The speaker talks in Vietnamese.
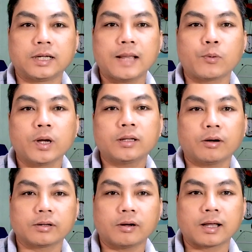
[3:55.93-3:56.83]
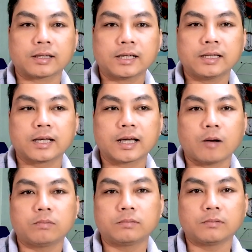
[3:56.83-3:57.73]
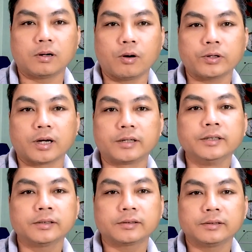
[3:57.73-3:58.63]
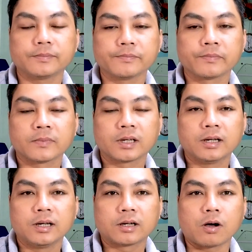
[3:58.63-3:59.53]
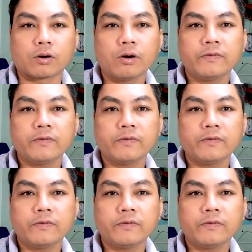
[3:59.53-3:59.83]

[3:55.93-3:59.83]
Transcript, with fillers: chỉ lấy một ít thôi gọi là cái tiền công hỗ trợ nước còn